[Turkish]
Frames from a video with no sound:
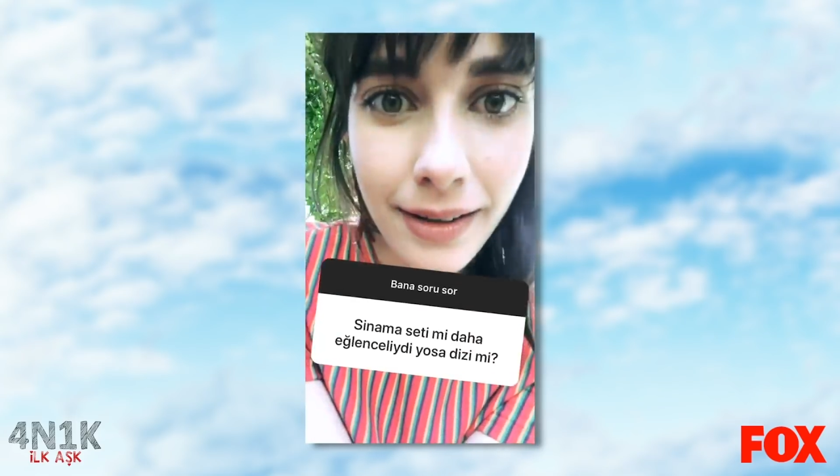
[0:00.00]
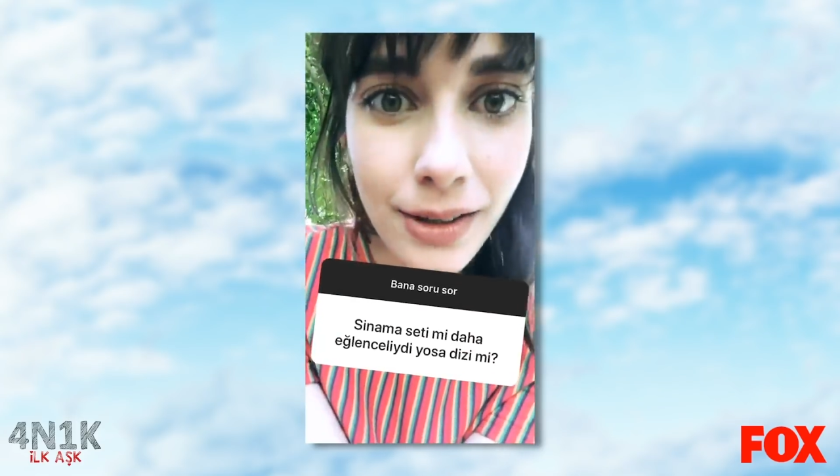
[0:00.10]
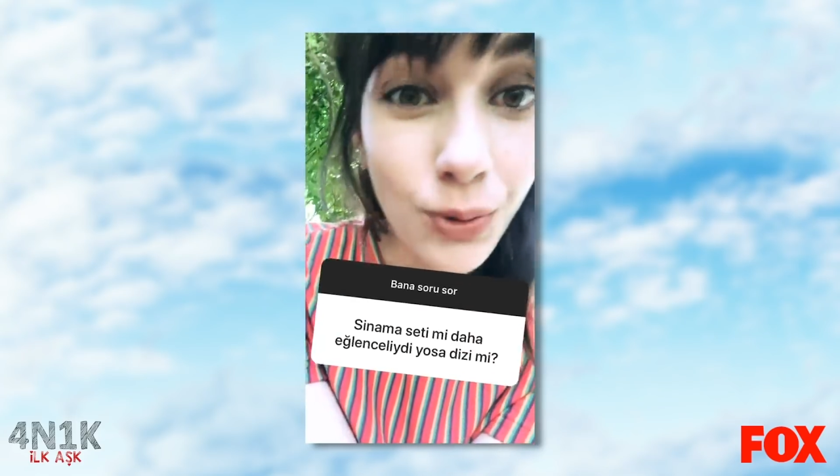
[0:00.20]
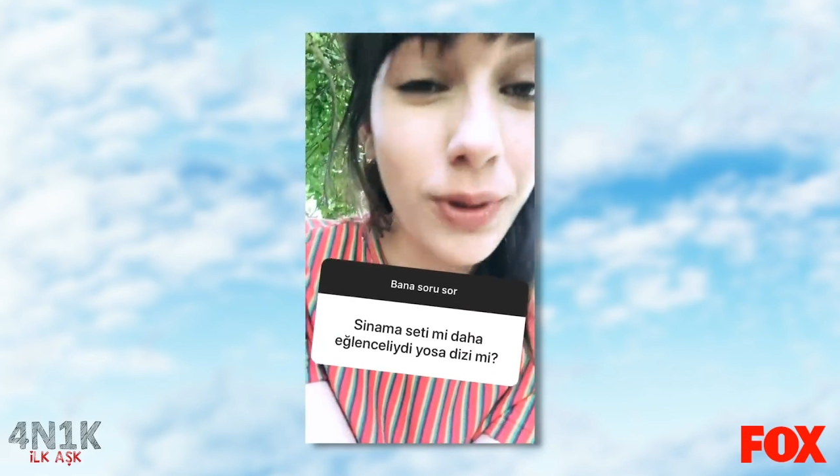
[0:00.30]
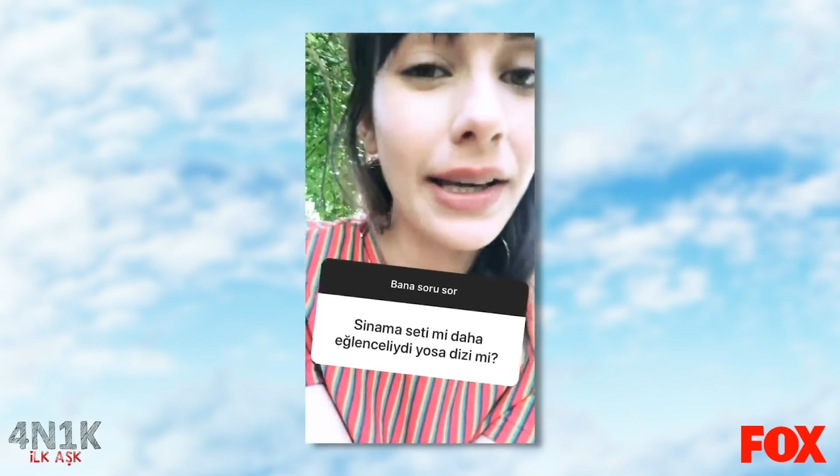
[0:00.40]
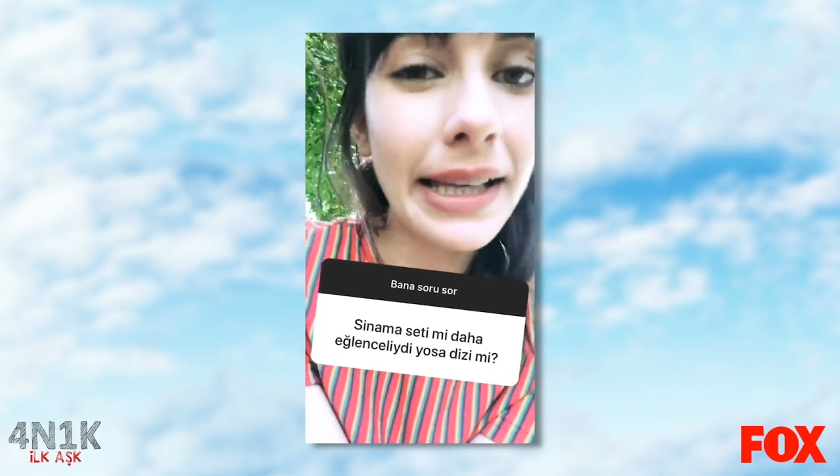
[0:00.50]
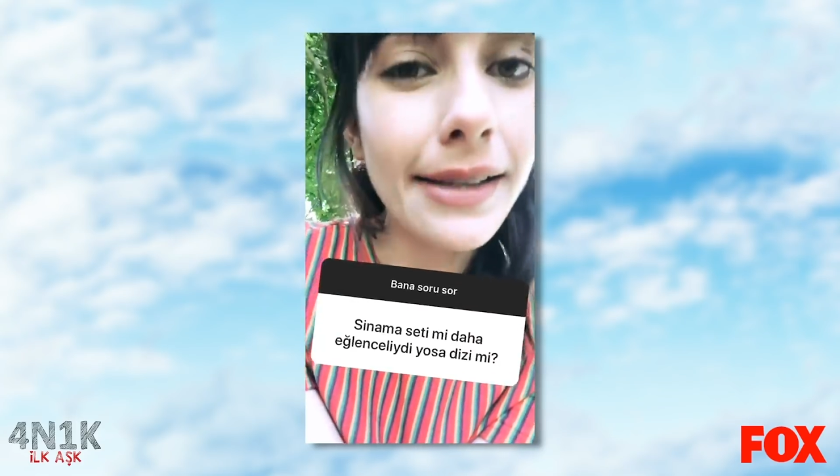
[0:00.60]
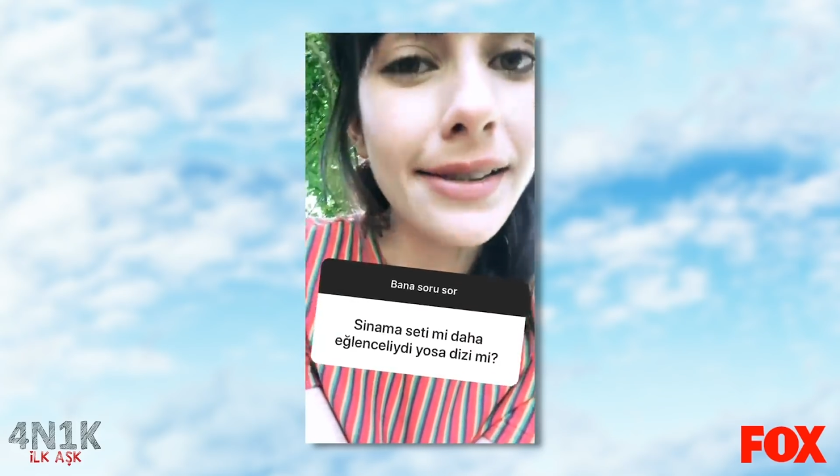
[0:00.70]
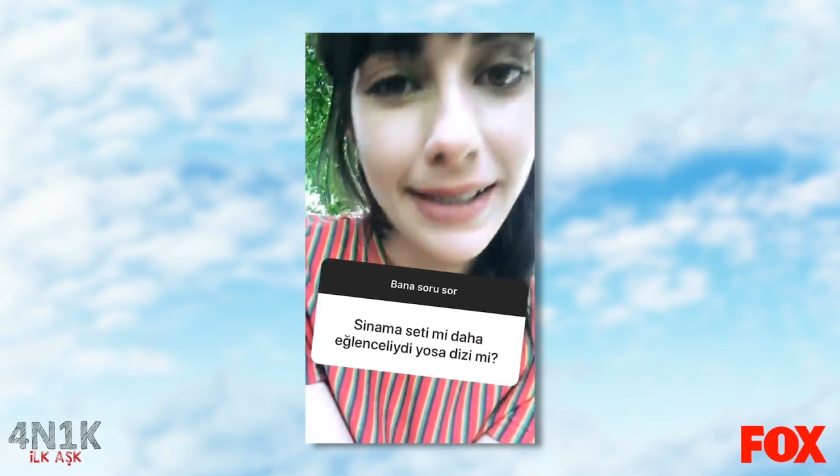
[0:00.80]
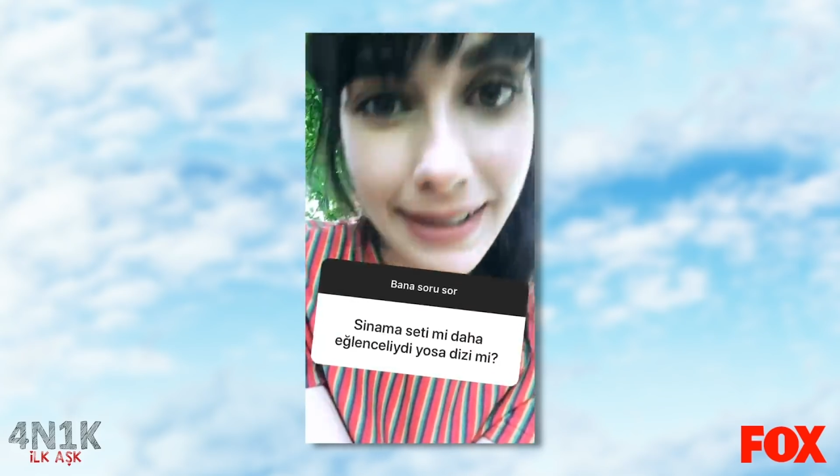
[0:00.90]
ayrı çok
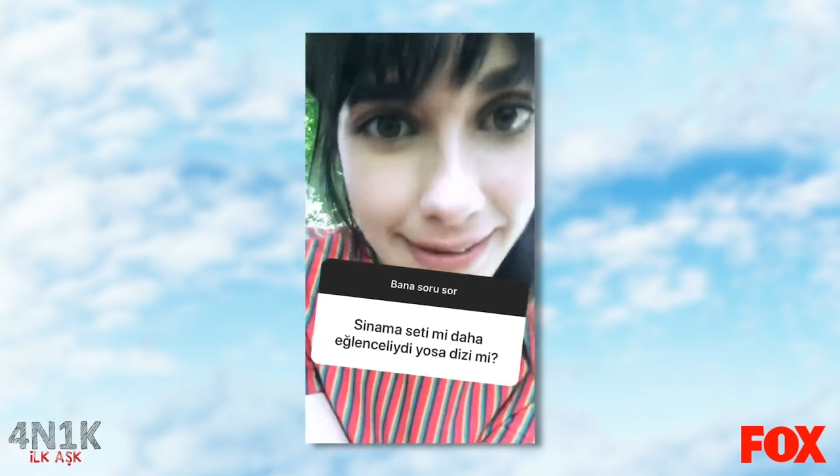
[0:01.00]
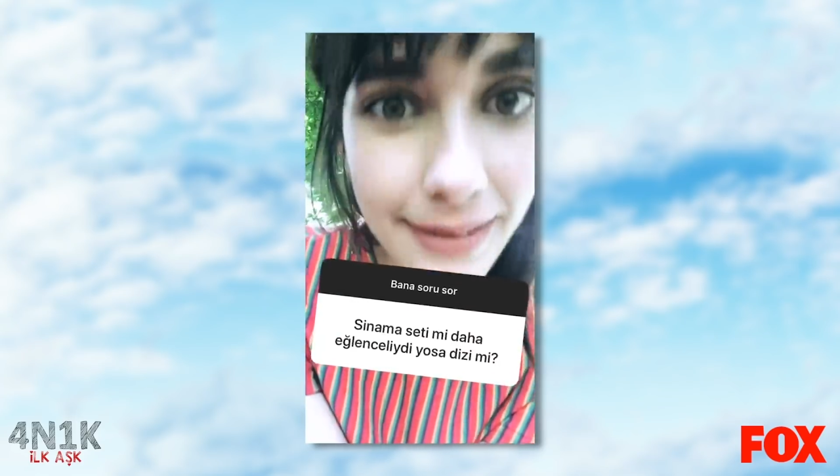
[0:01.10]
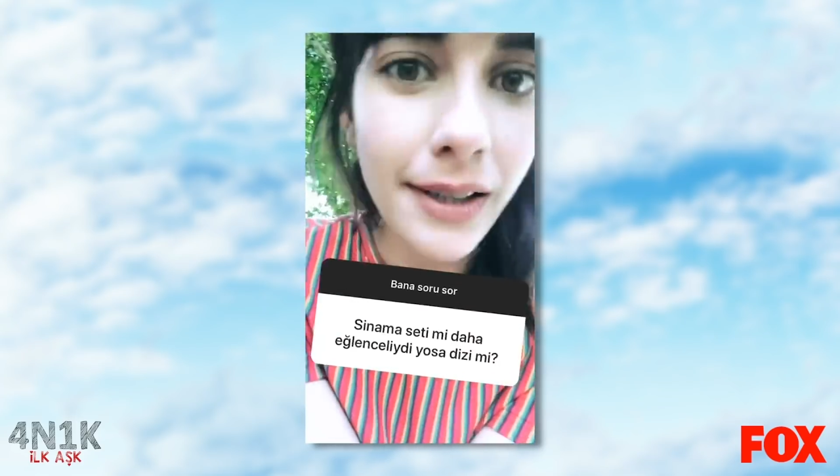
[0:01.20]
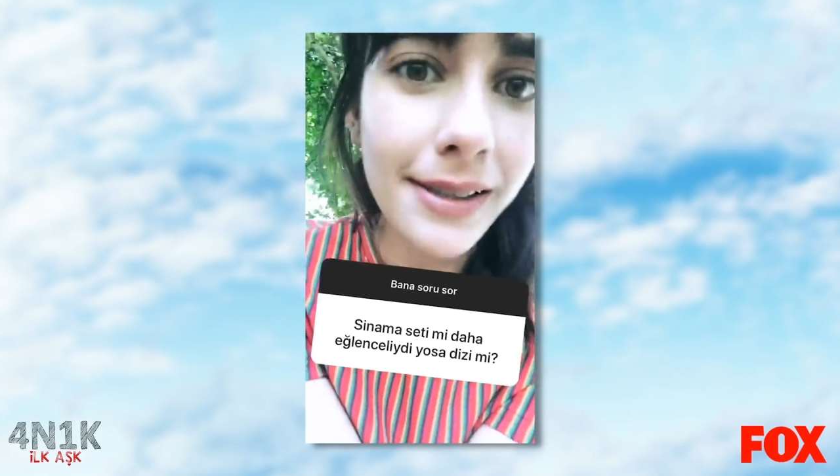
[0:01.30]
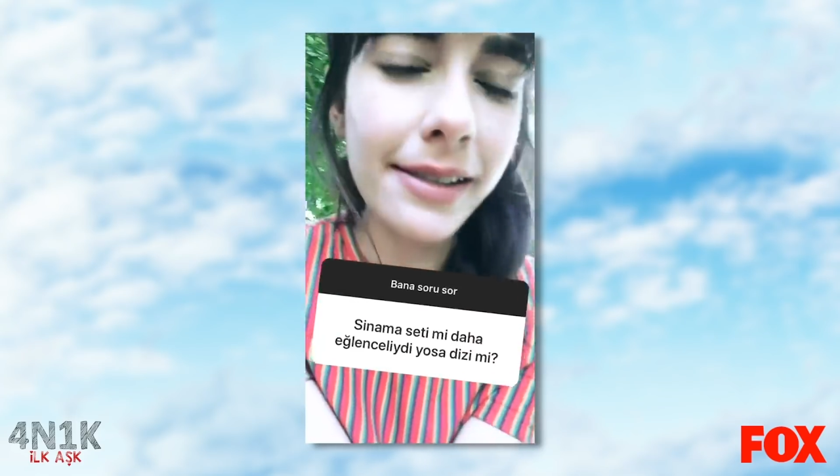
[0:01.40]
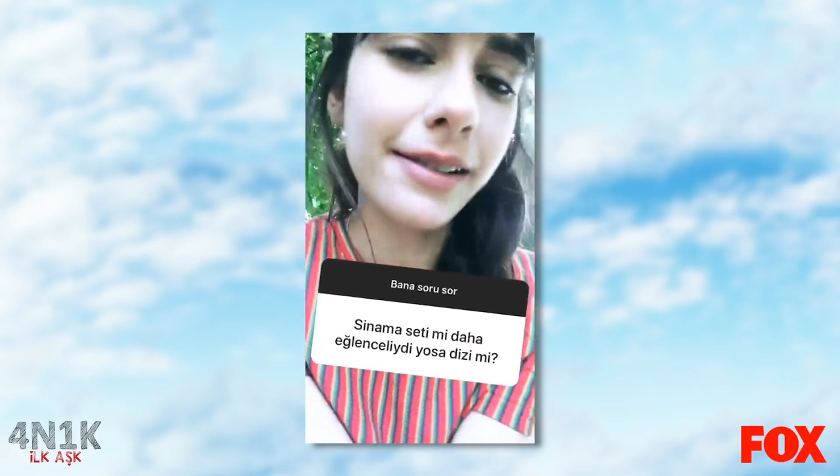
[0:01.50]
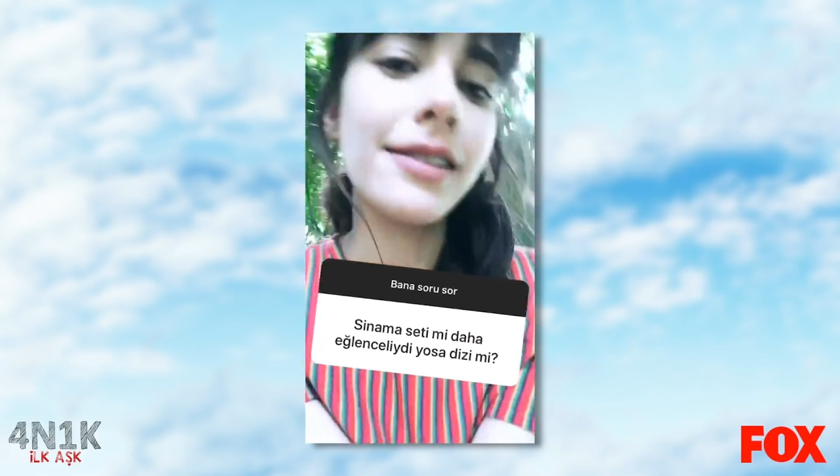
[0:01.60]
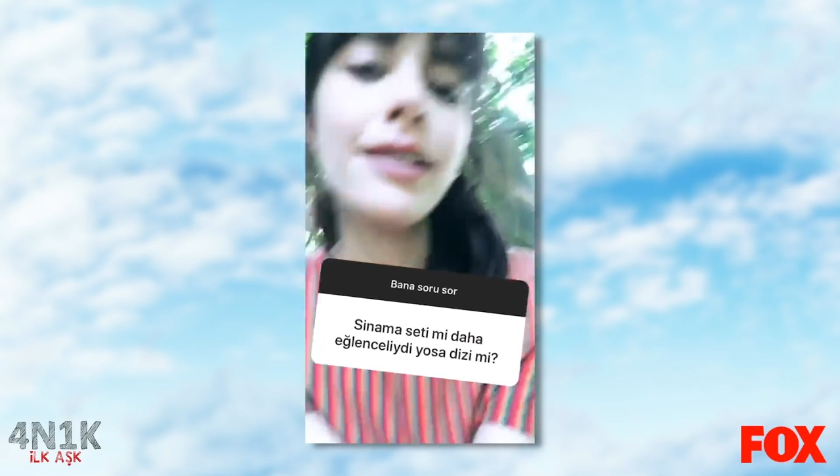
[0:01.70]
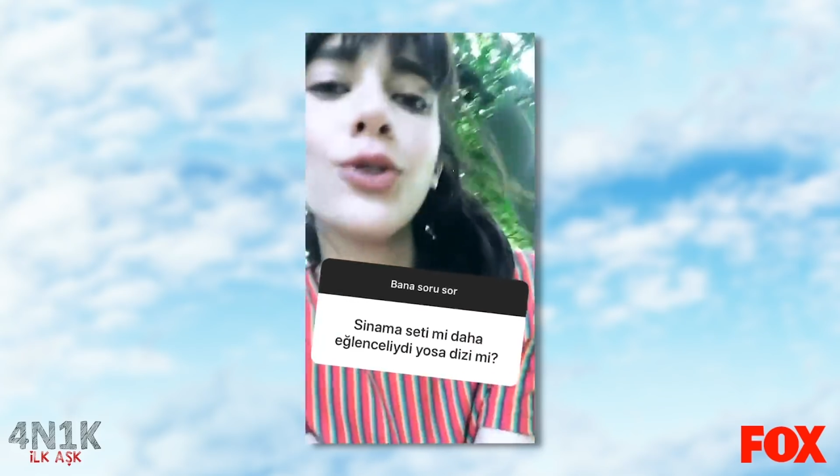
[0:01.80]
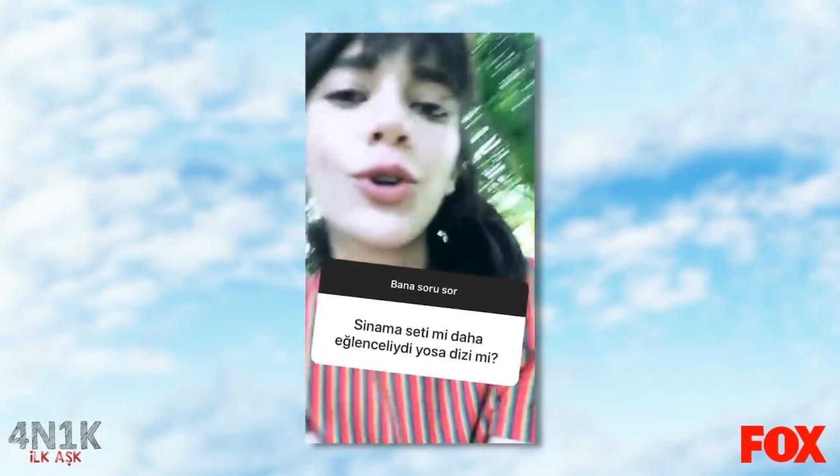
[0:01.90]
eğlenceliydi aslında.